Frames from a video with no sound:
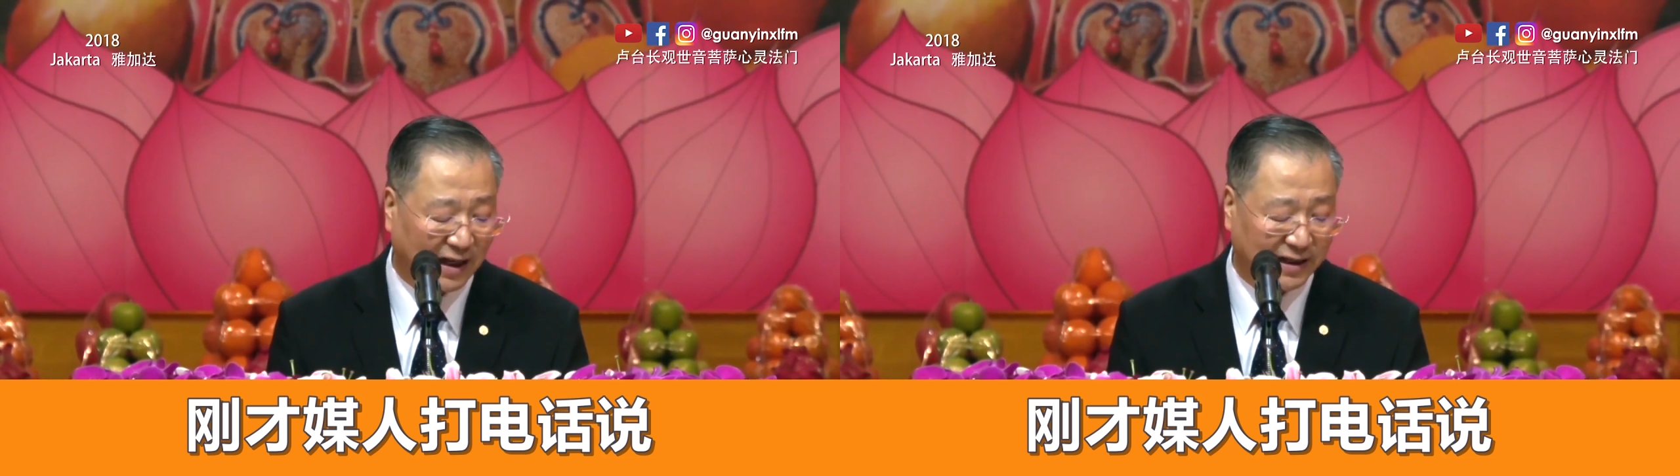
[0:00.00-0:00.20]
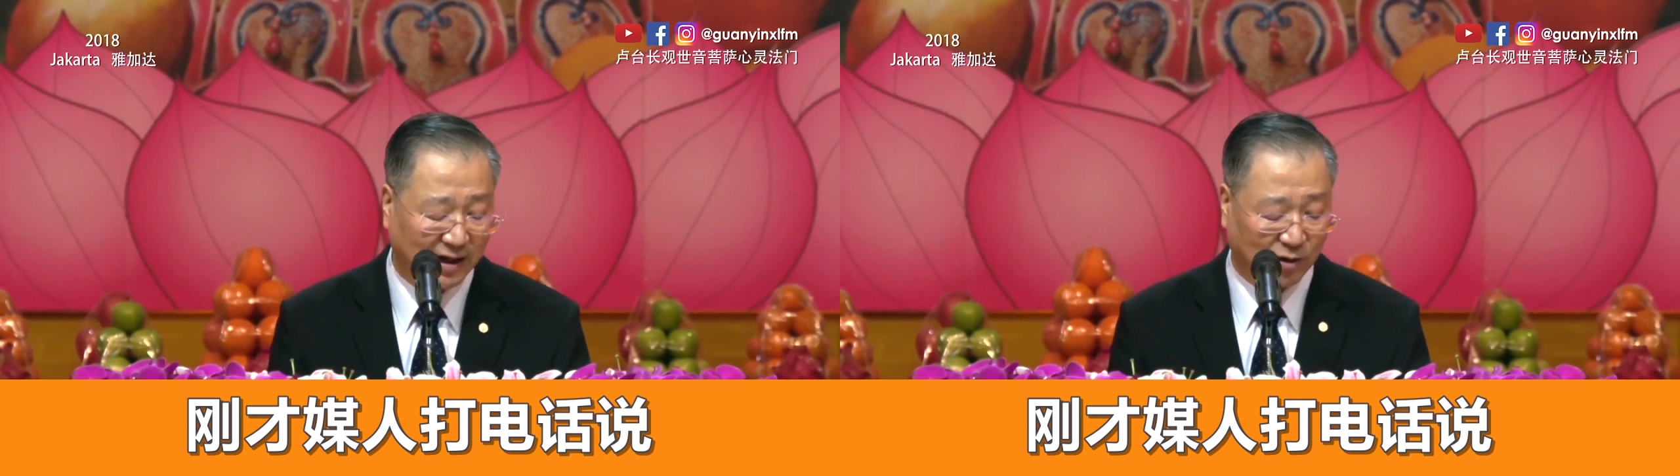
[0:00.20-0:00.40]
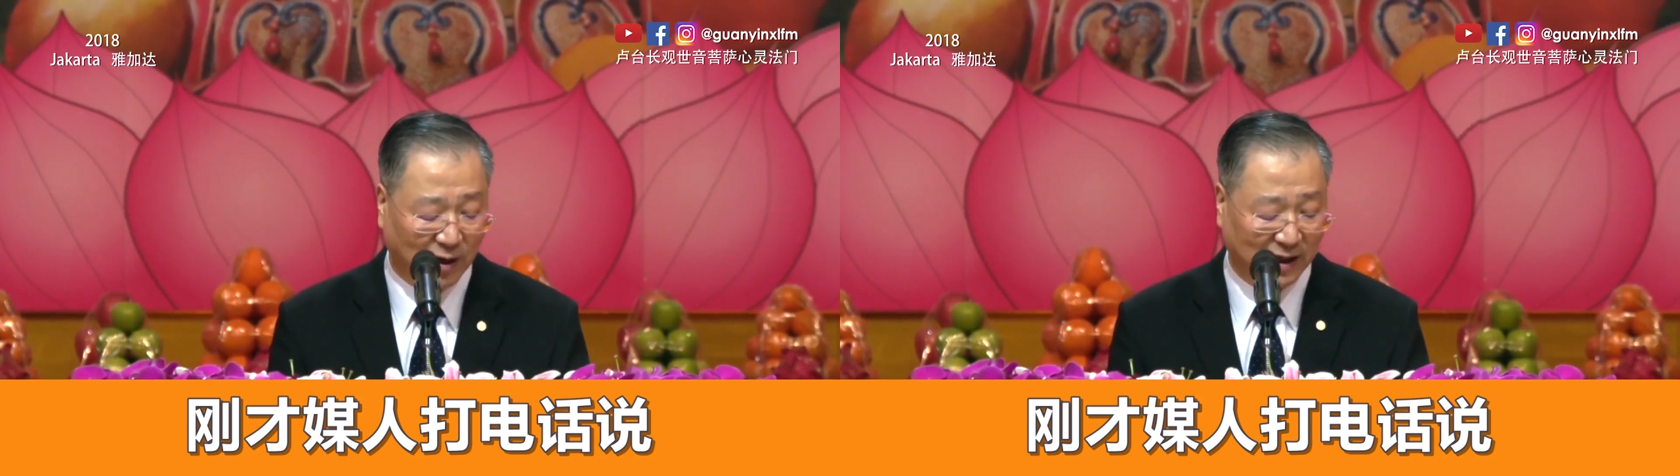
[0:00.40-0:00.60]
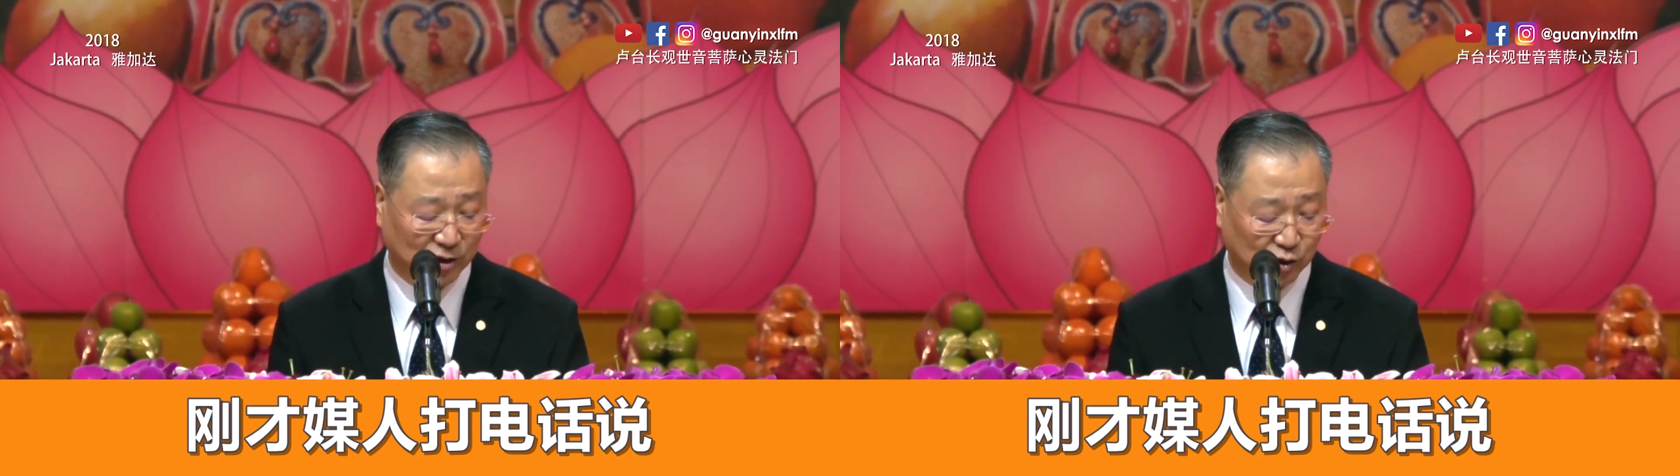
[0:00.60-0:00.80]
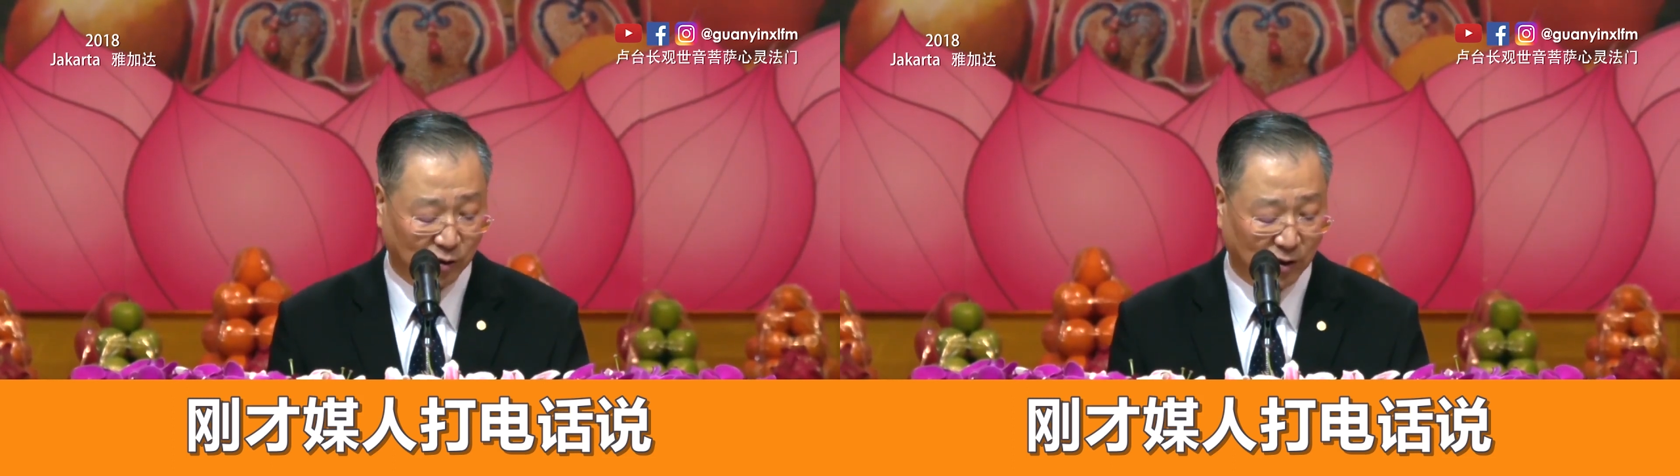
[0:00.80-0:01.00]
电话
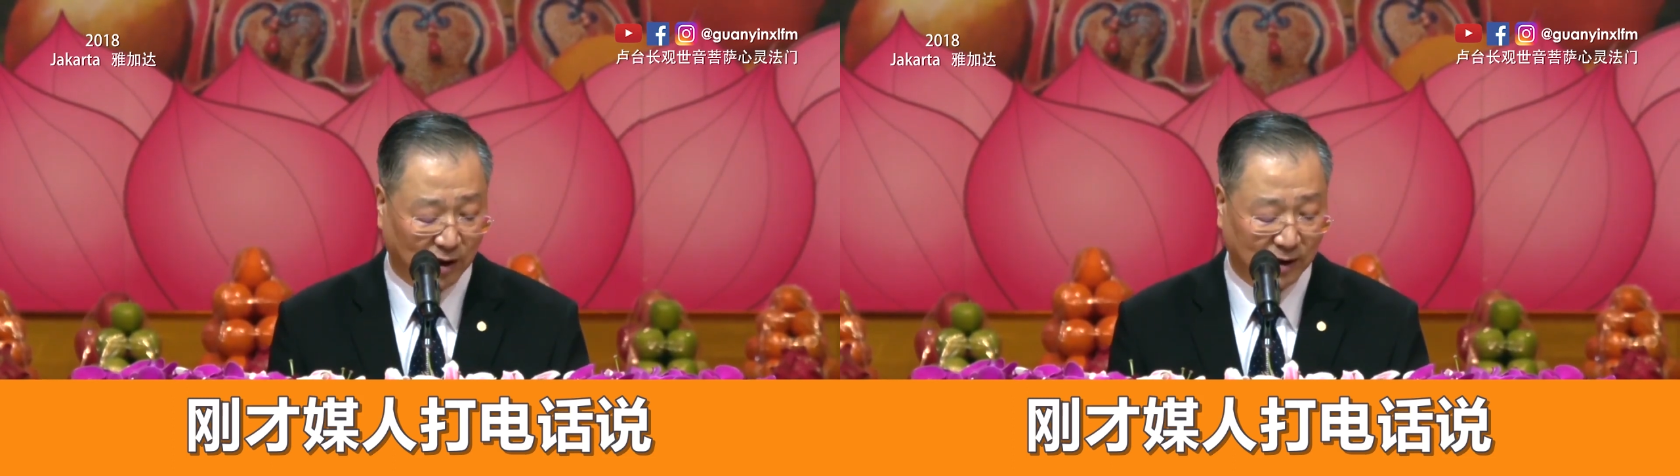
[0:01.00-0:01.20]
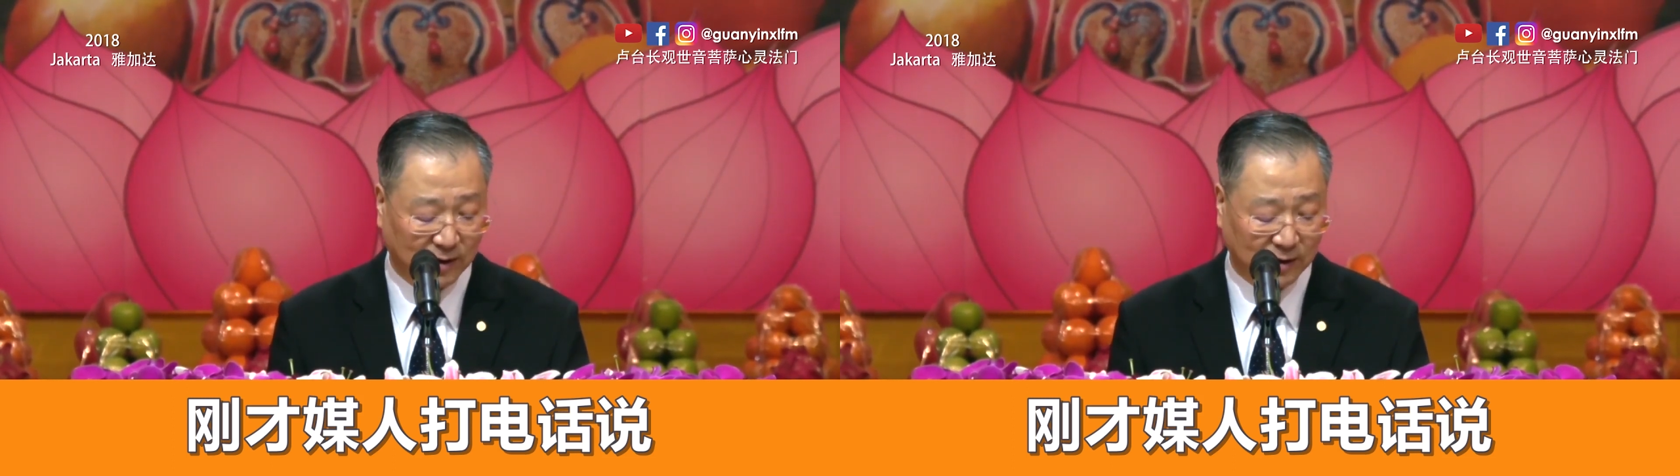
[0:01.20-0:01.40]
说